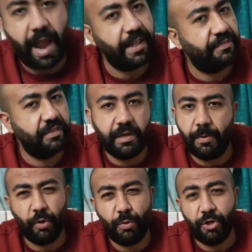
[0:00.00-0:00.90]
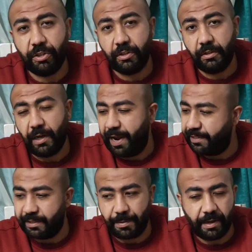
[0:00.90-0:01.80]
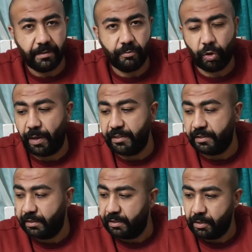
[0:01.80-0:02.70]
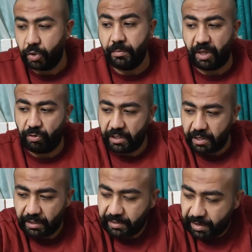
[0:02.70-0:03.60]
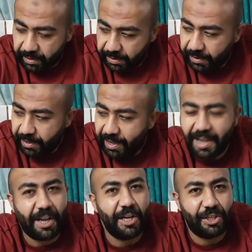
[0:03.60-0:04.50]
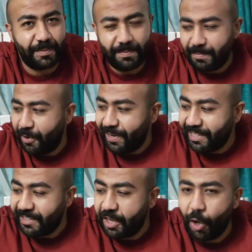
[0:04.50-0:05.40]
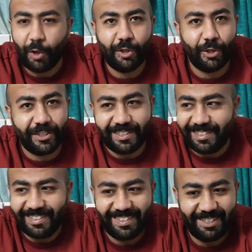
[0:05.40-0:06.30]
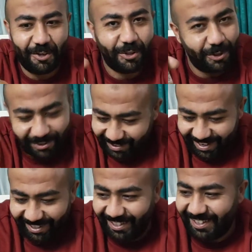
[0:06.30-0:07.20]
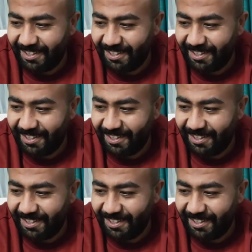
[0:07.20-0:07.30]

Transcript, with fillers: أي حد في الدنيا بياكل برجر عادي يا جماعة اطلبوا عادي كنا متعودين إن أنت كاتشب مايونيز هوت صوص هوت صوص عادي